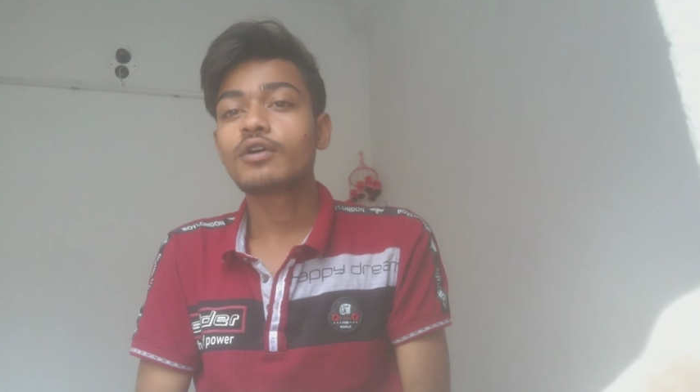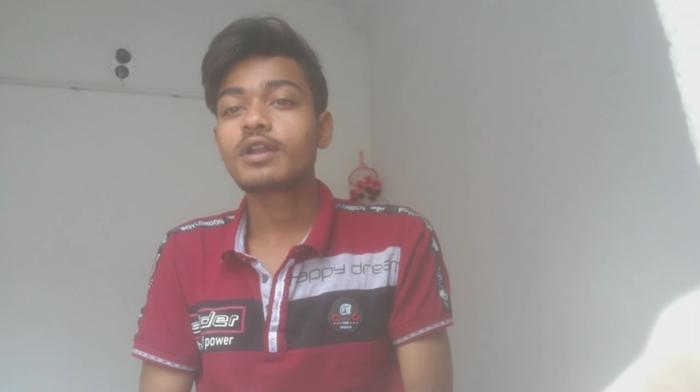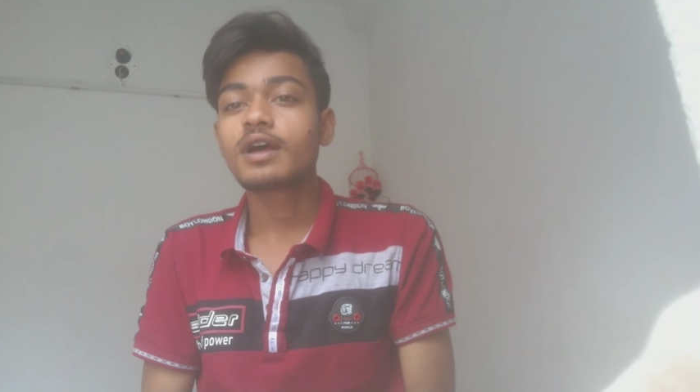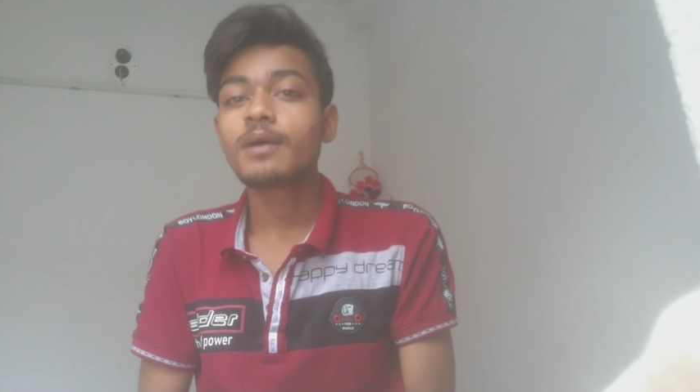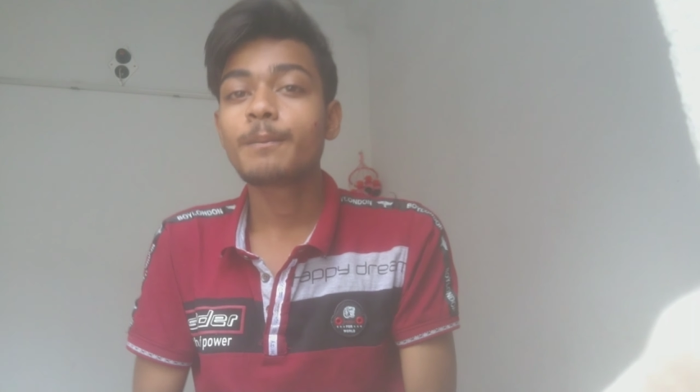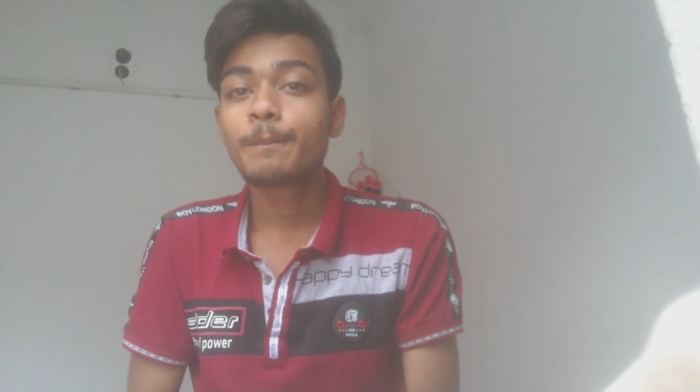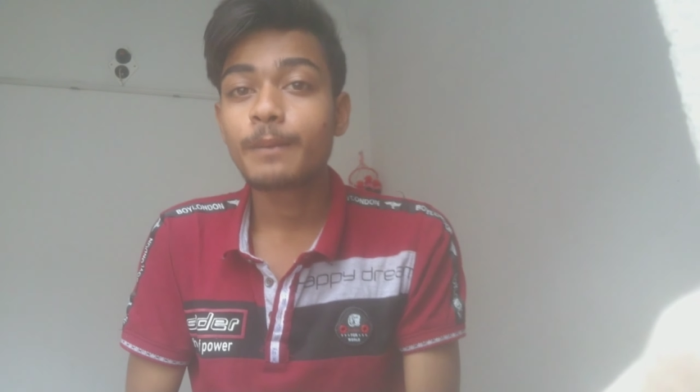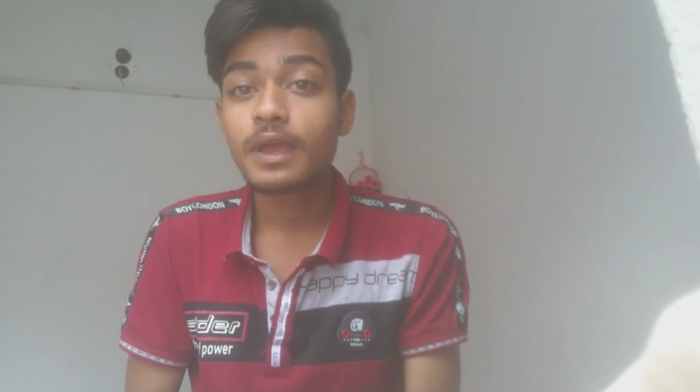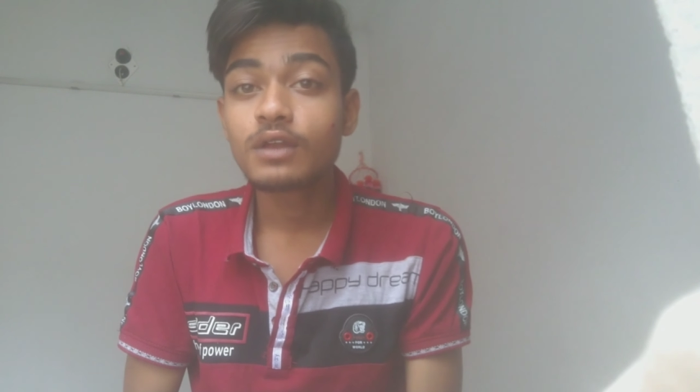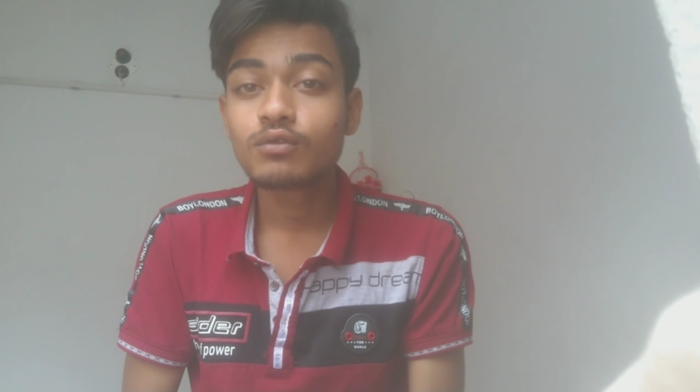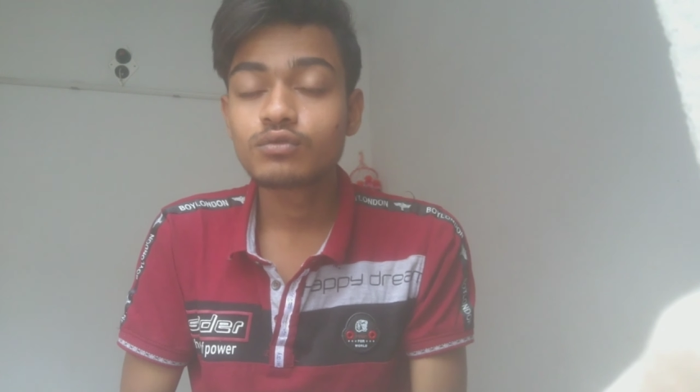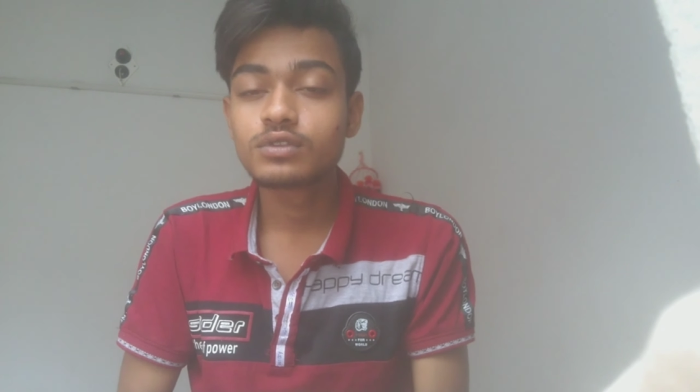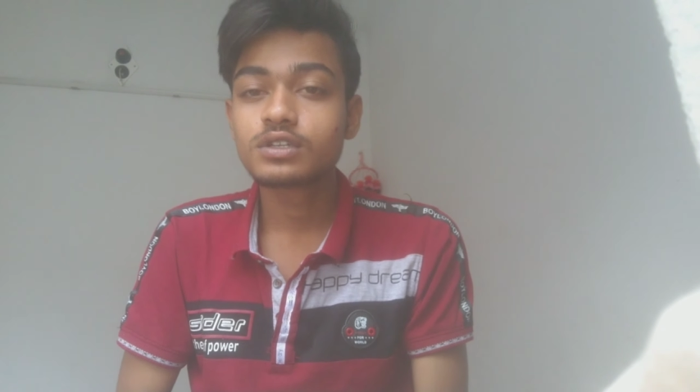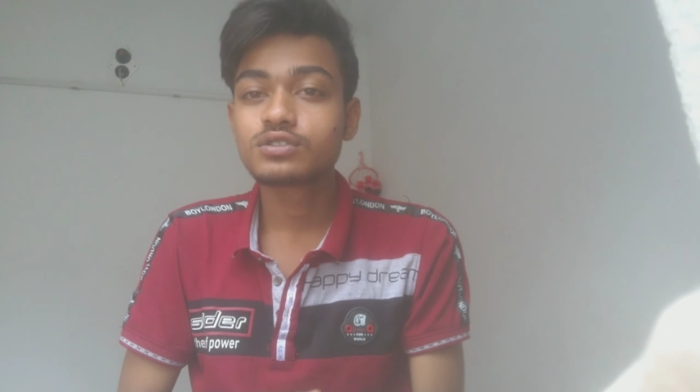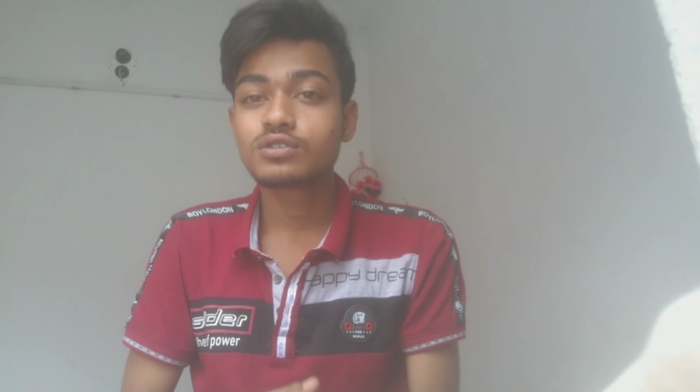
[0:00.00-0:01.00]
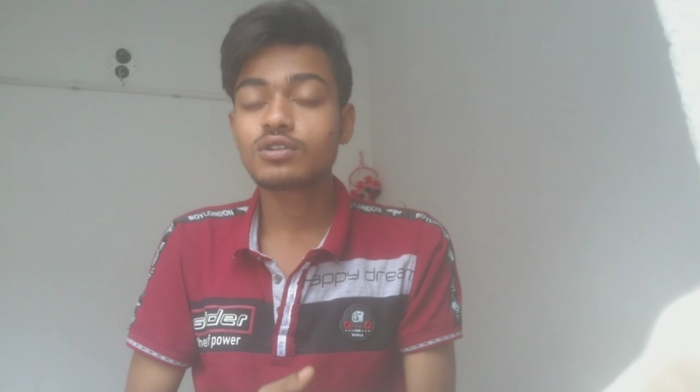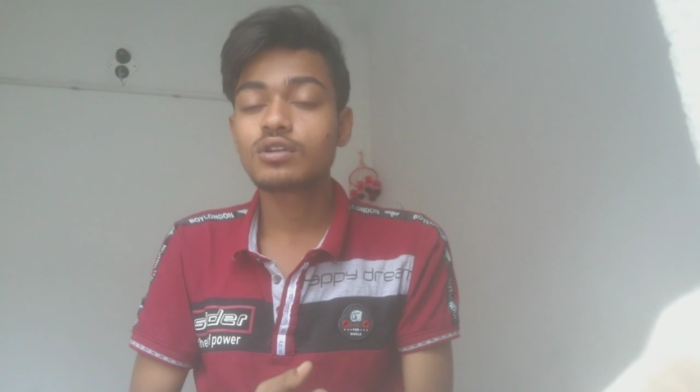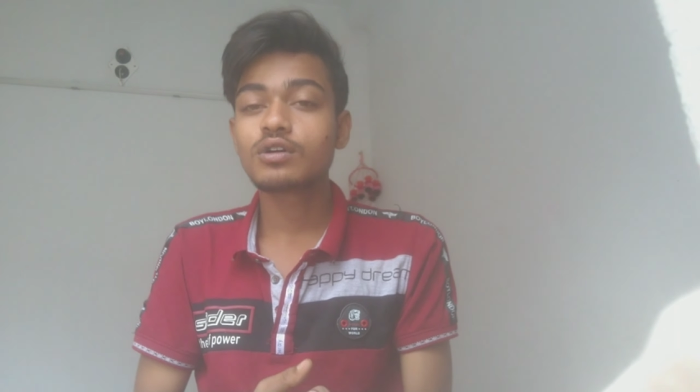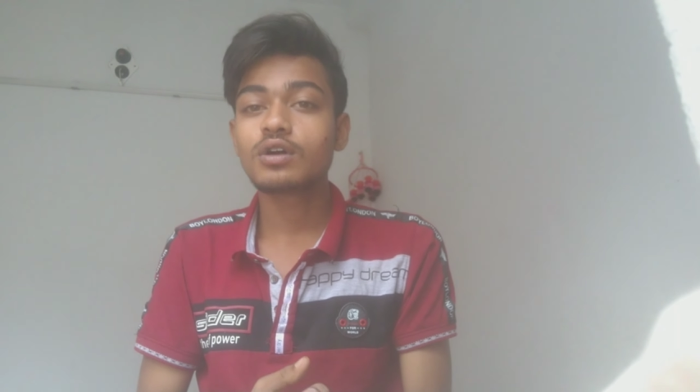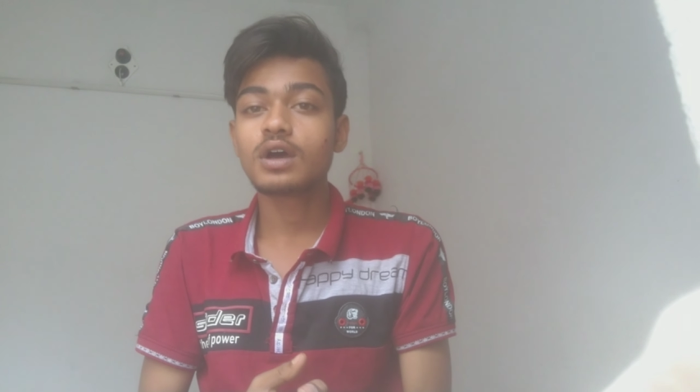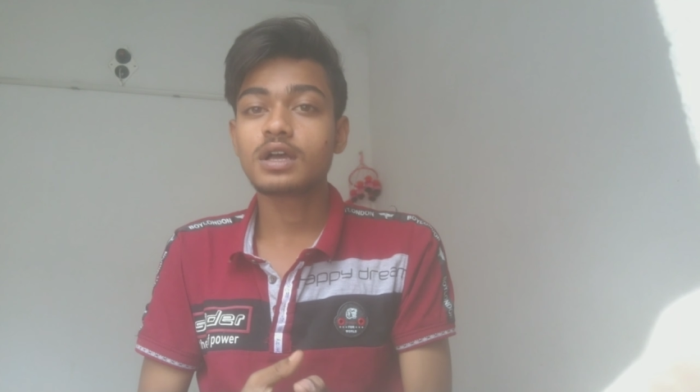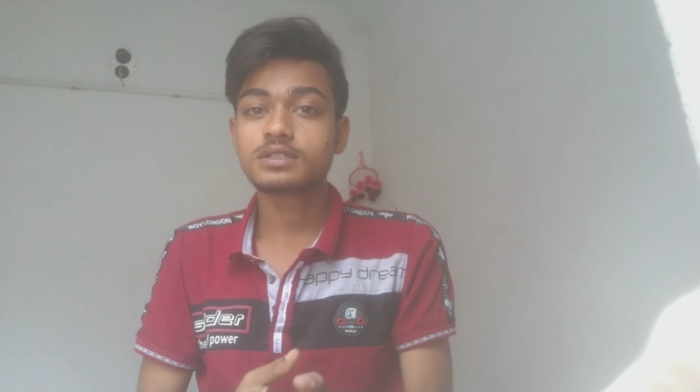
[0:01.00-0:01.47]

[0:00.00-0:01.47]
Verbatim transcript: করা মেন উদ্দেশ্য হলো